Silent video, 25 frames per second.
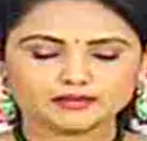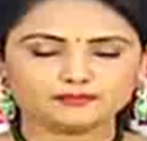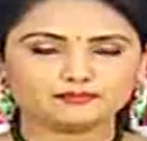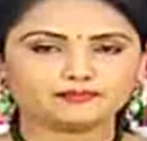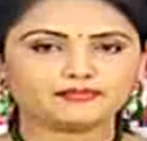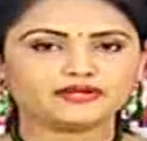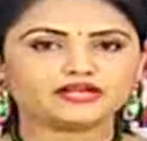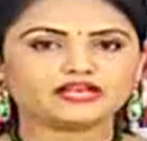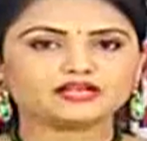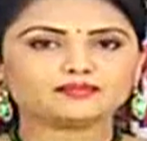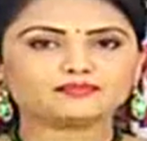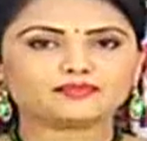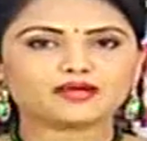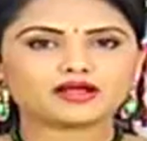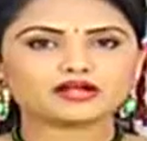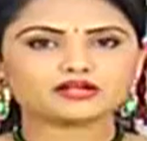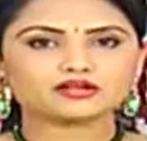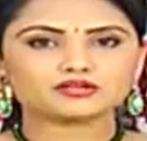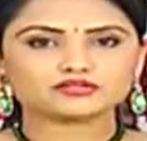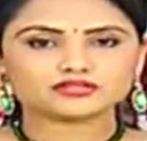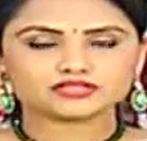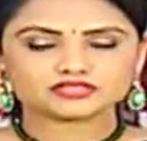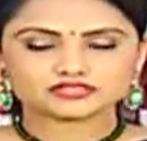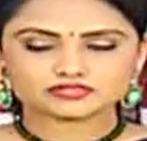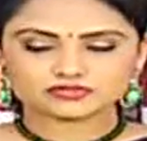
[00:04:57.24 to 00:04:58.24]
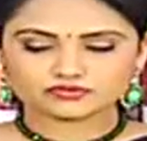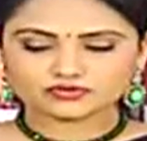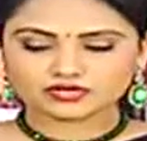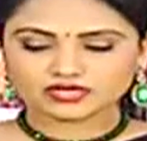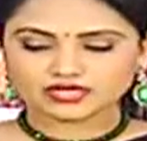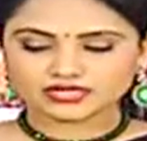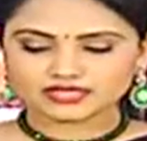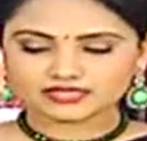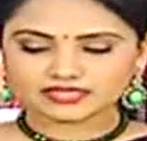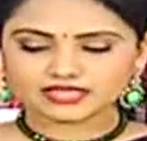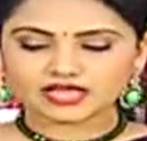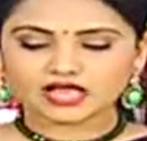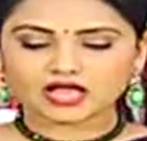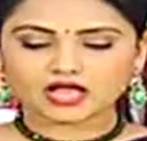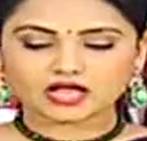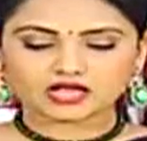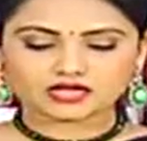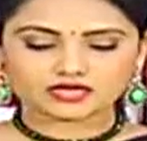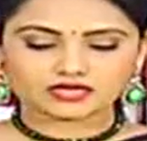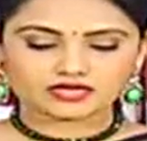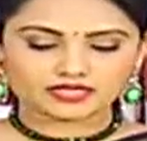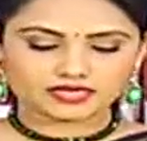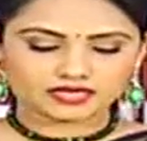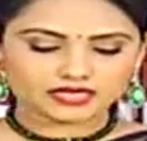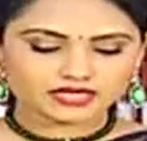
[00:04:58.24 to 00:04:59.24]
మిడిల్ పార్ట్లో తీసుకున్నట్టయితే ఆ
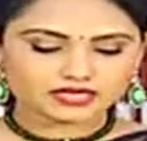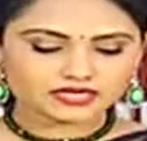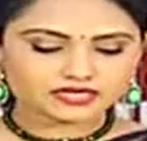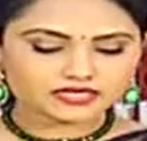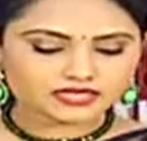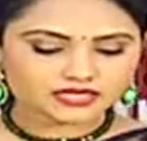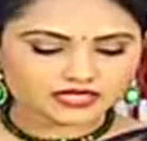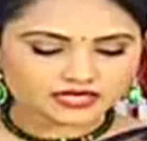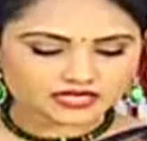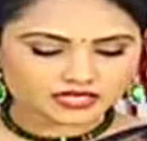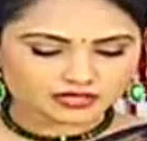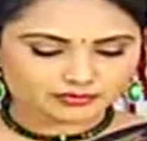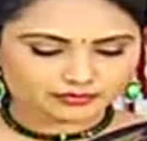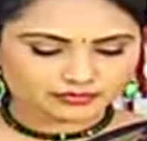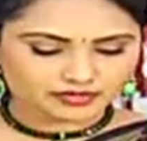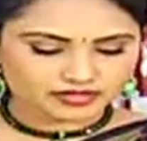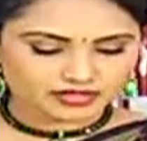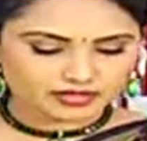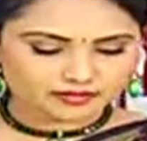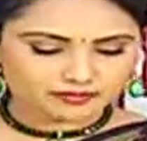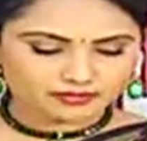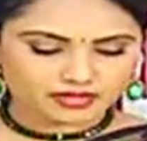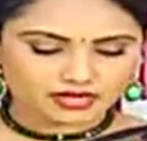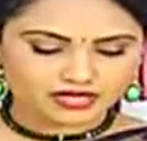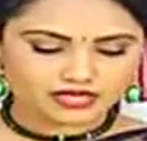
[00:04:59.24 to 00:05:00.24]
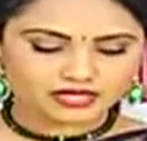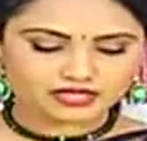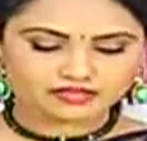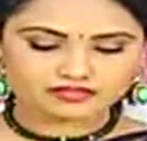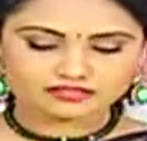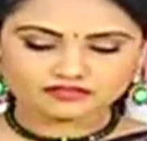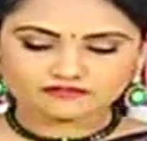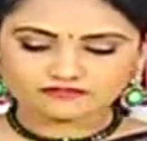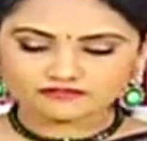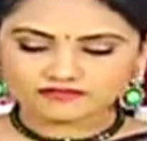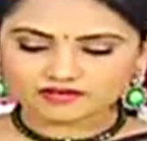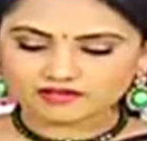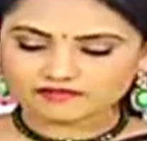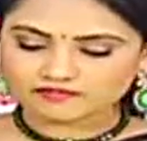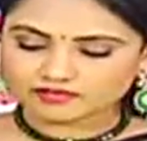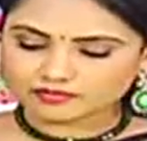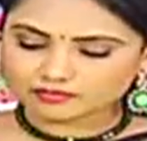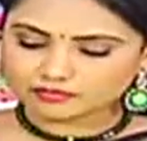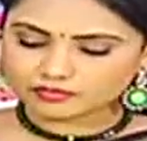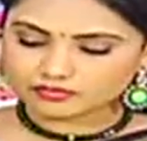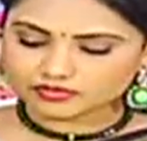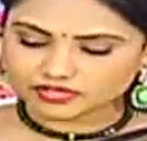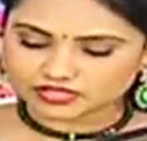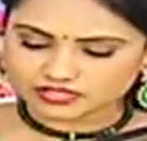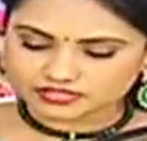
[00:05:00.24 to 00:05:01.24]
గ్రీన్ కలర్ మీదే మనకంతా
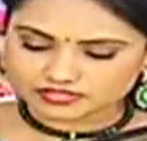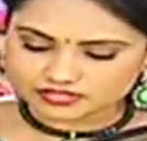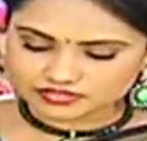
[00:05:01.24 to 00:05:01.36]
ఫ్లవర్ బూటీస్